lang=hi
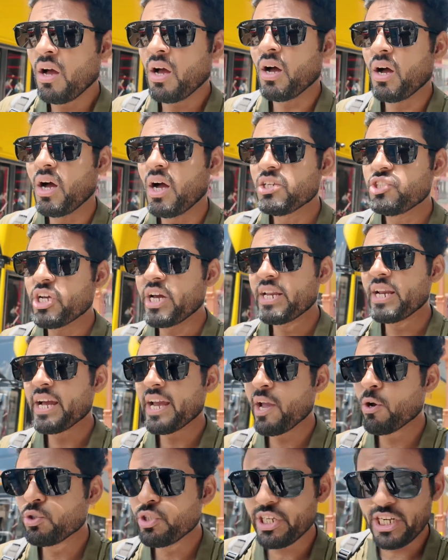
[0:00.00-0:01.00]

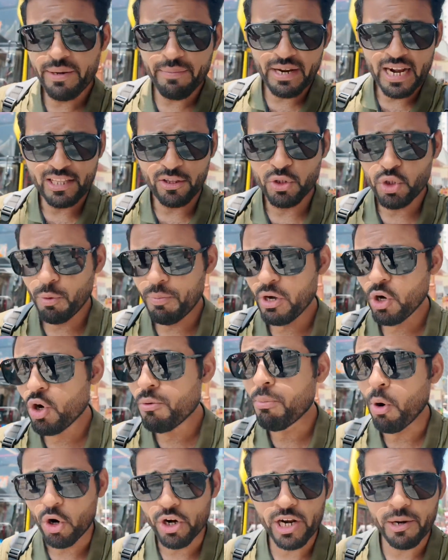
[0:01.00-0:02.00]
चाइना की उस सिटी में रहता हूँ जो
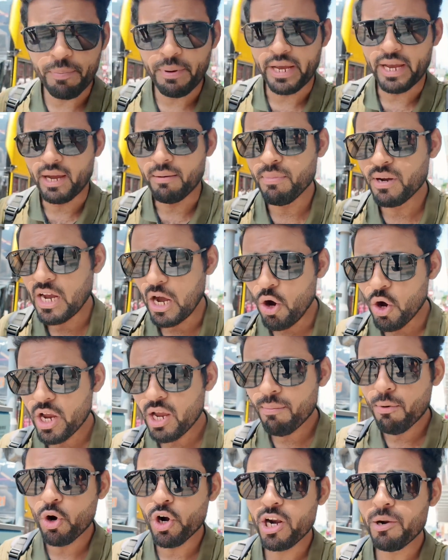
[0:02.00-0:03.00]
बिल्कुल बॉर्डर पे है मकाओ
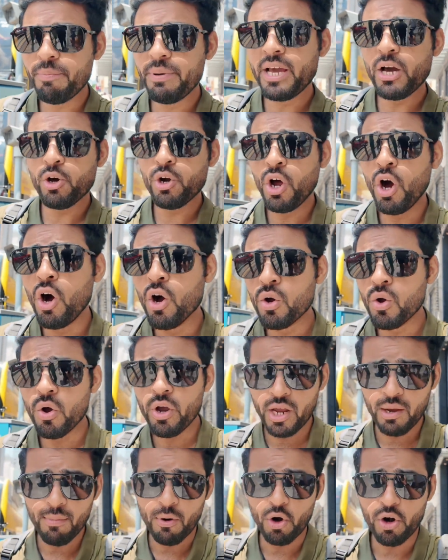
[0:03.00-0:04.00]
के बॉर्डर पे है और
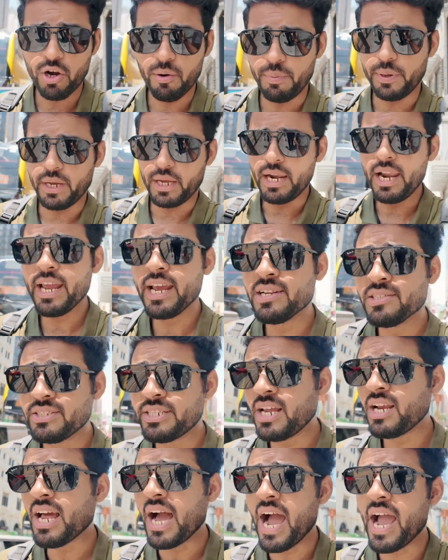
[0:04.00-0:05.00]
हांगकॉन्ग के बॉर्डर पे है लेकिन
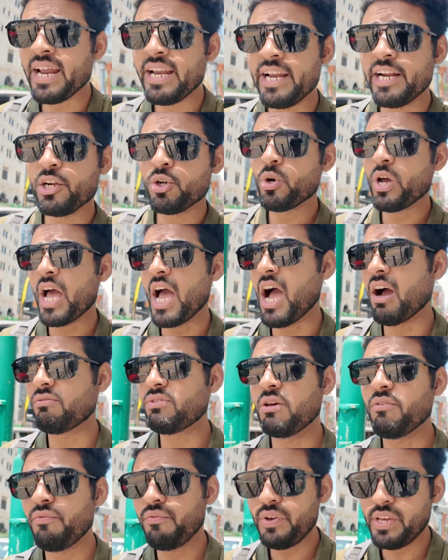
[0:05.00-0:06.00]
स्टिल आई नीड टू
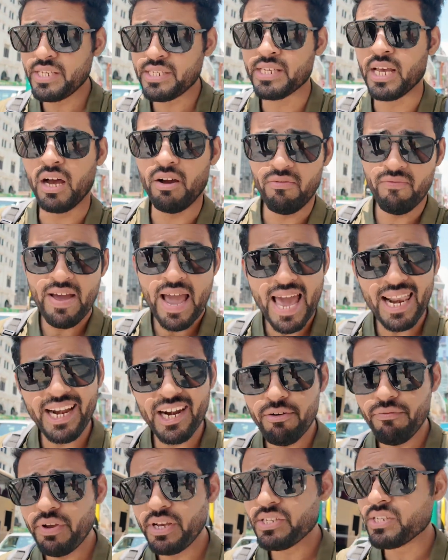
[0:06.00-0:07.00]
हैव द वीज़ा
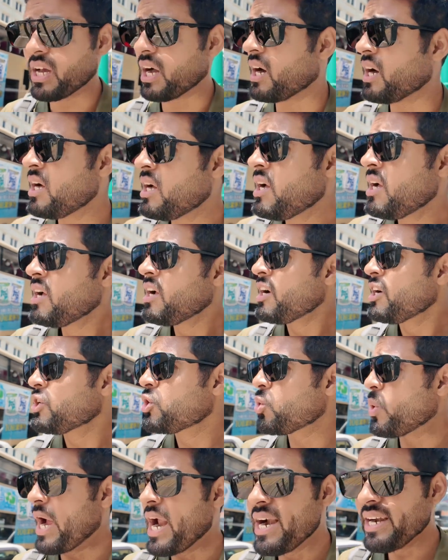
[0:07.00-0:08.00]
वैलिड वीज़ा
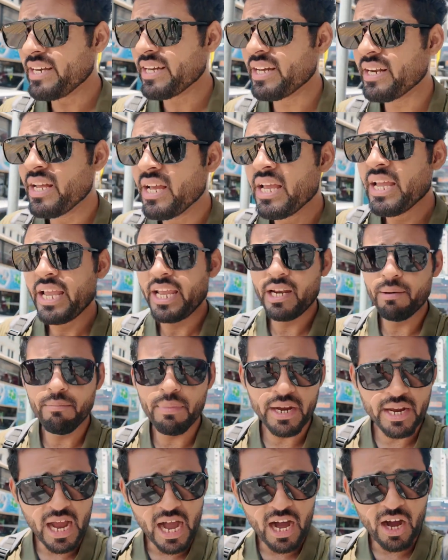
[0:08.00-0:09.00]
टू एंटर
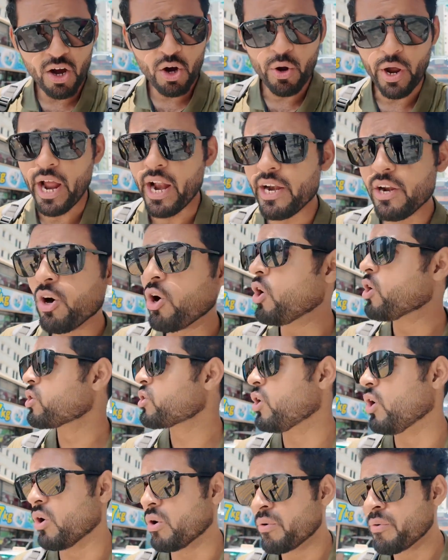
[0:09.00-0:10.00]
इन मकाओ एंड
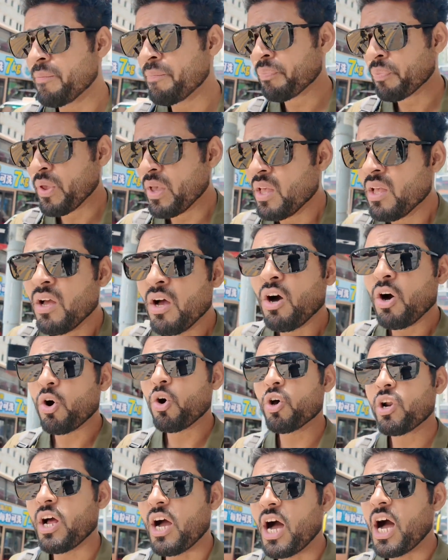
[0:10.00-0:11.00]
हांगकॉन्ग
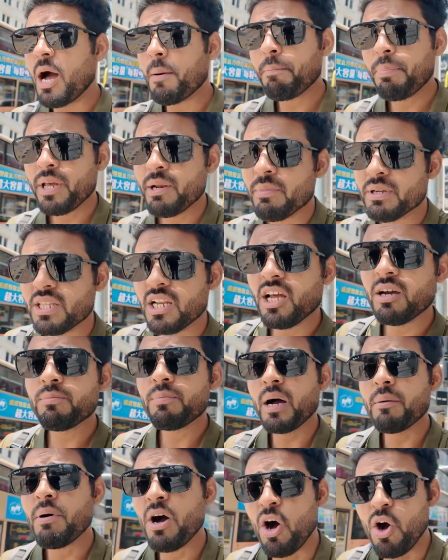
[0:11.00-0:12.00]
और आप फिर
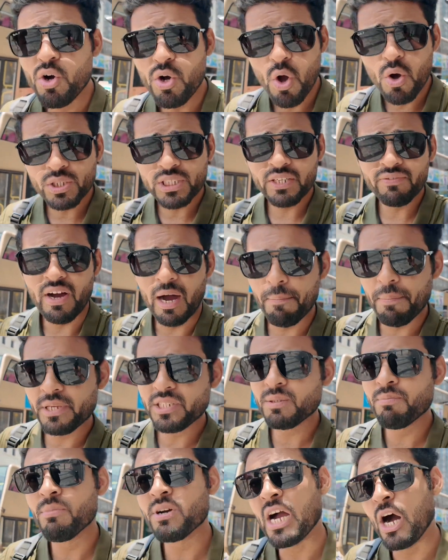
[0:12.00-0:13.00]
मतलब अब हांगकॉन्ग से
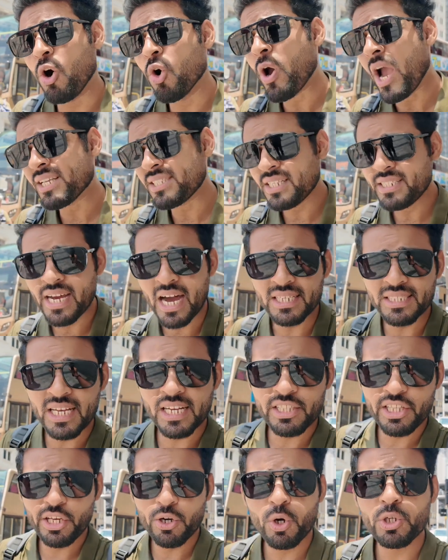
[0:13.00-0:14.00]
वापस मकाओ कैसे जा
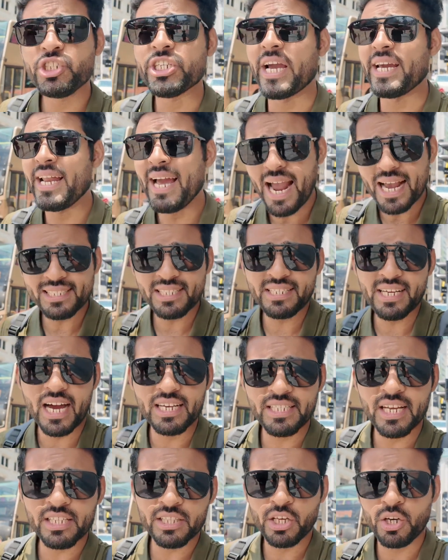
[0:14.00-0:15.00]
सकते हो चाइना कैसे
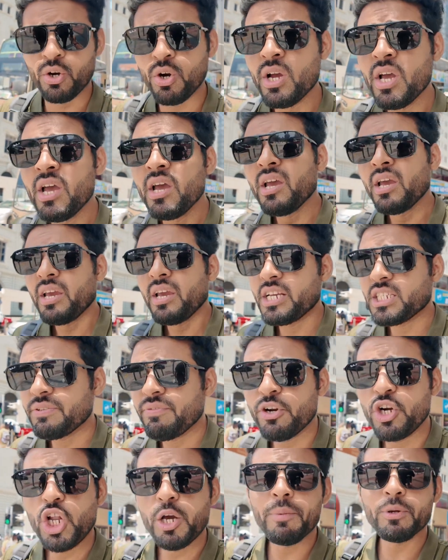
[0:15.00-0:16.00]
जा सकते हो
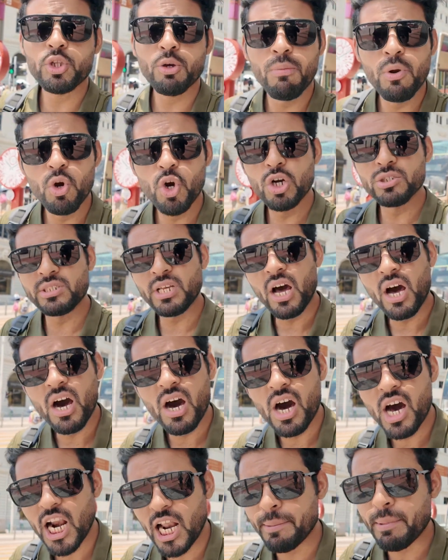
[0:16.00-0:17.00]
इस वीडियो में तुम लोगों को
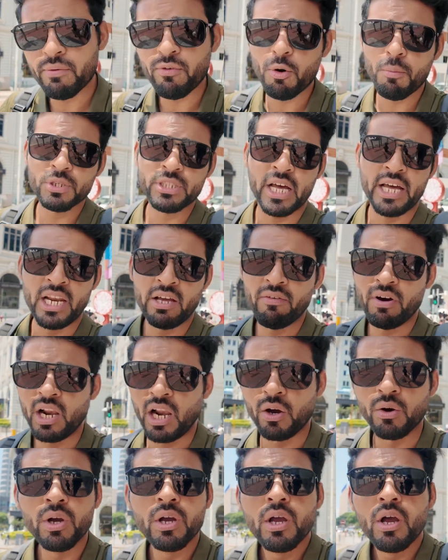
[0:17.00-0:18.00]
सारा मैं वो बताने
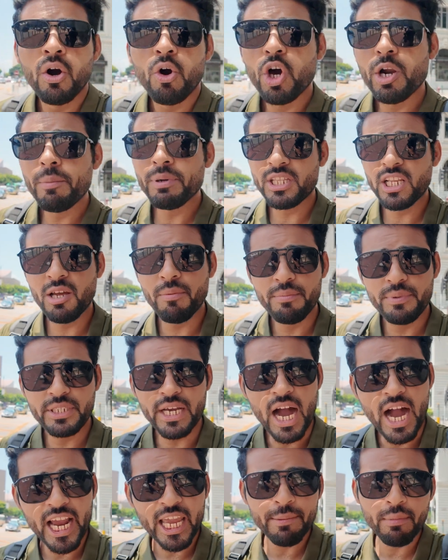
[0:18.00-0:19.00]
वाला हूँ और मतलब
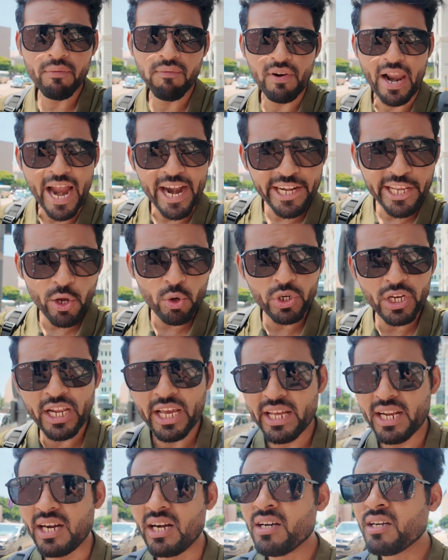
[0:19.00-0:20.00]
यहाँ की मैं फ़्लाइट क्यों
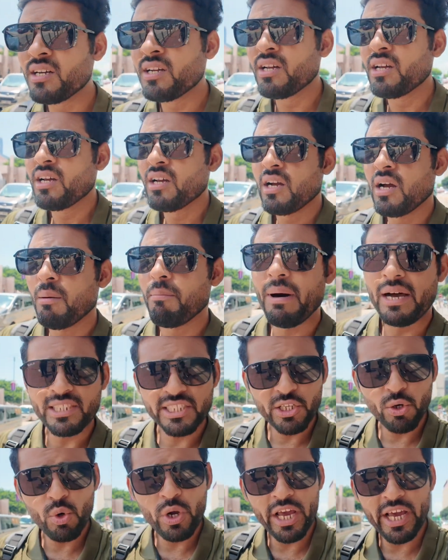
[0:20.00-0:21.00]
नहीं ले रहा
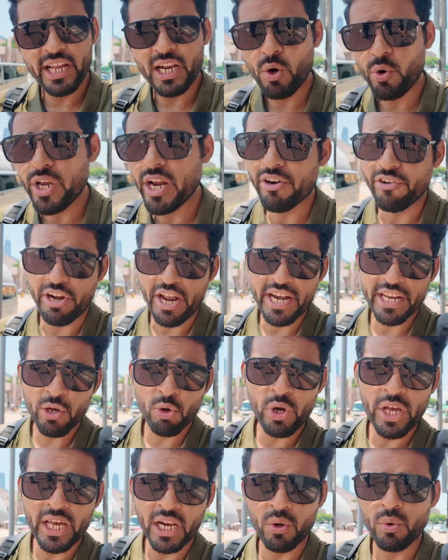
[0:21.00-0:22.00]
बस क्यों ले रहा हूँ या ट्रेन
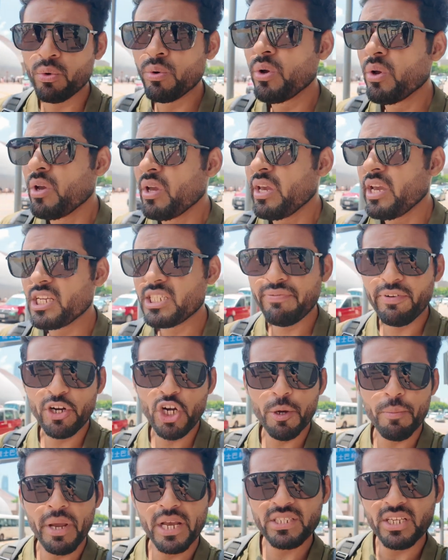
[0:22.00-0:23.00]
क्यों ले रहा हूँ इस
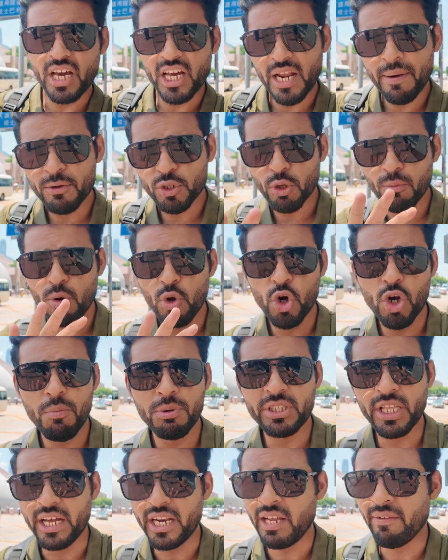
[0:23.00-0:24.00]
वीडियो में ये सारा मैं तुम
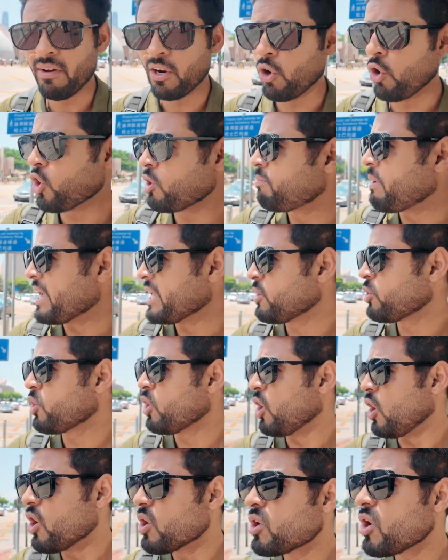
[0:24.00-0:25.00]
लोगों को बताने वाला हूँ और भाई
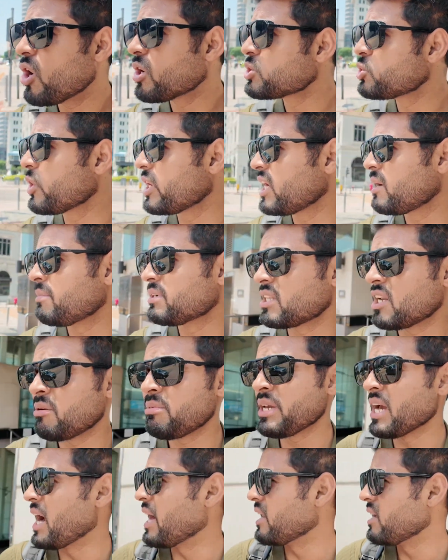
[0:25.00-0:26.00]
और हांगकॉन्ग जो है ना
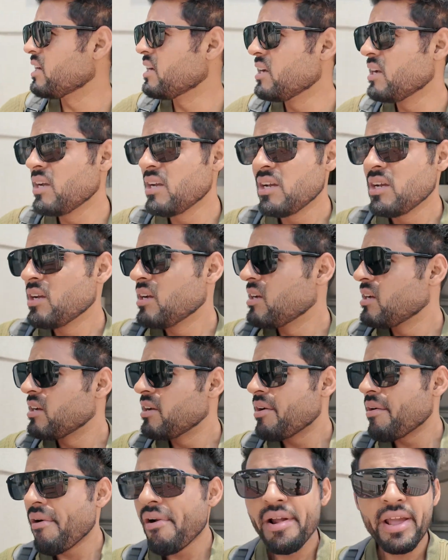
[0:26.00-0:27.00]
मतलब यार
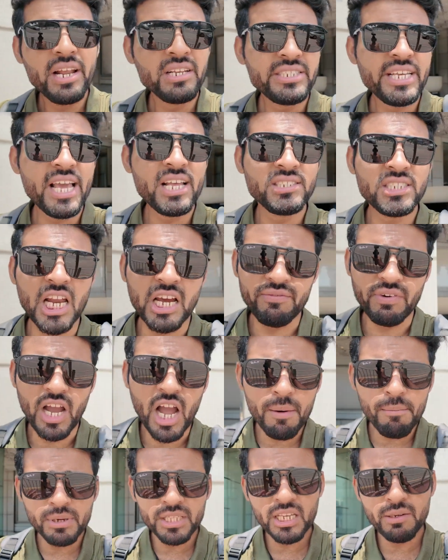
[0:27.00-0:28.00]
इंसेंस स्टाफ
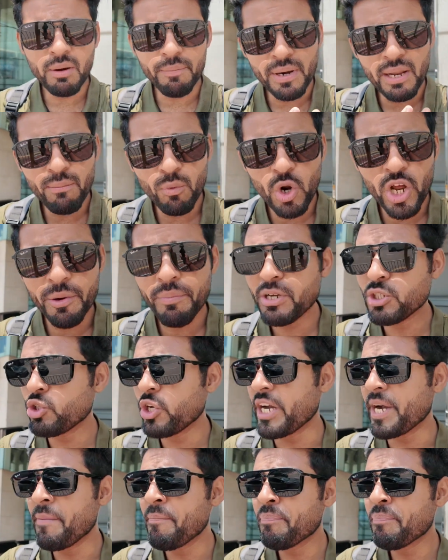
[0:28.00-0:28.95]
है हम हाँ, मतलब अपने मुल्क में जो